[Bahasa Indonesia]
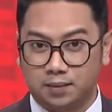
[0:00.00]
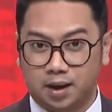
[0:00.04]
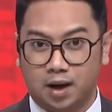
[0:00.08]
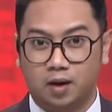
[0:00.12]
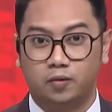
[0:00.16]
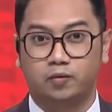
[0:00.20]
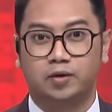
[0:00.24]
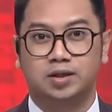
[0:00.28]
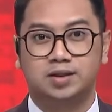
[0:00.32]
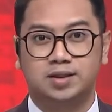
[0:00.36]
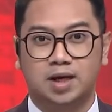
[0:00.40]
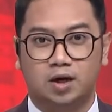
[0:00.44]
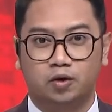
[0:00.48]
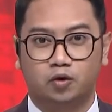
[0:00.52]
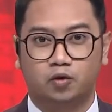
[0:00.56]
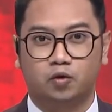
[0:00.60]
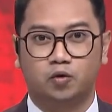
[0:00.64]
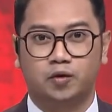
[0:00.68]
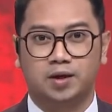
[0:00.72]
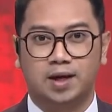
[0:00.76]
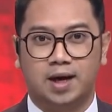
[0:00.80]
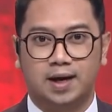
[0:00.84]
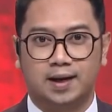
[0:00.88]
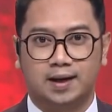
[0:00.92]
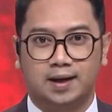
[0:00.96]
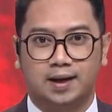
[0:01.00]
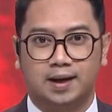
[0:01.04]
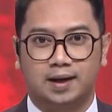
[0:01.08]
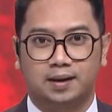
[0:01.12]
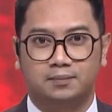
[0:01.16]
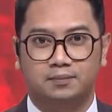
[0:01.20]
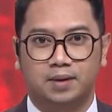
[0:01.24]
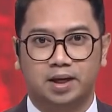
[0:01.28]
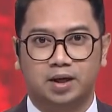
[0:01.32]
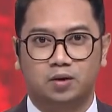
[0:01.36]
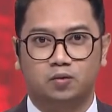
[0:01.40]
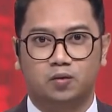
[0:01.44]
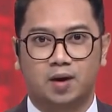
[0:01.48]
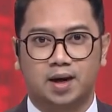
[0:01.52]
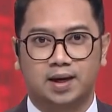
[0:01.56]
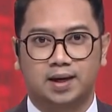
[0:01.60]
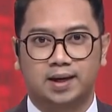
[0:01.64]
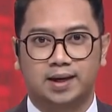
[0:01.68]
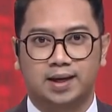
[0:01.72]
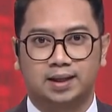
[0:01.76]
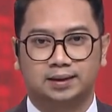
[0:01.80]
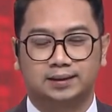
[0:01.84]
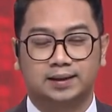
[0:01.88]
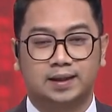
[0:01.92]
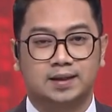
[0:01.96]
melalui jalur udara bagi
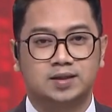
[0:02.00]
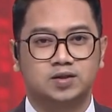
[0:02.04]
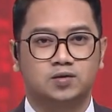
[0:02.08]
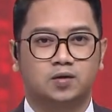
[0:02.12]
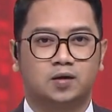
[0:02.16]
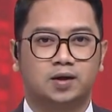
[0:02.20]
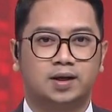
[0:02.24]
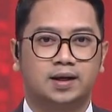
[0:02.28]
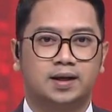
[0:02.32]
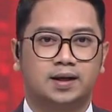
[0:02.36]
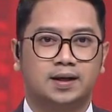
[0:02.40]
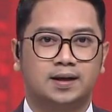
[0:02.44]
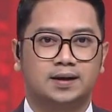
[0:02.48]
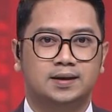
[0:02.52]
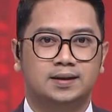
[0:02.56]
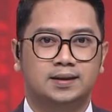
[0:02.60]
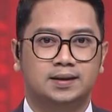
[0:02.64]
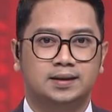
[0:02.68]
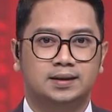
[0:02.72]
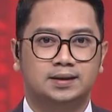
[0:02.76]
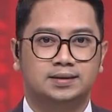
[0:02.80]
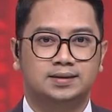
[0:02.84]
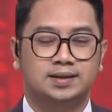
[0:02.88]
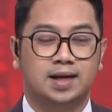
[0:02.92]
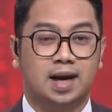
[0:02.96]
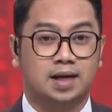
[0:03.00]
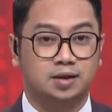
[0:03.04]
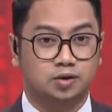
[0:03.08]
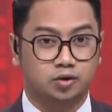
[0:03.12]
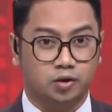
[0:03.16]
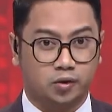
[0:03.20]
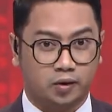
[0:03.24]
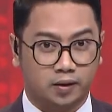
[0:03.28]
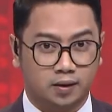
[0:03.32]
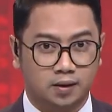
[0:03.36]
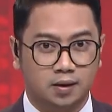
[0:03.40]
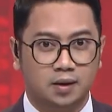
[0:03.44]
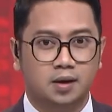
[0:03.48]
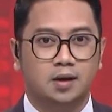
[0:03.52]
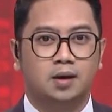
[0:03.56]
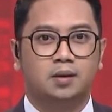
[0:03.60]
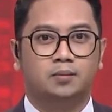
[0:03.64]
warga yang terisolir di Cianjur.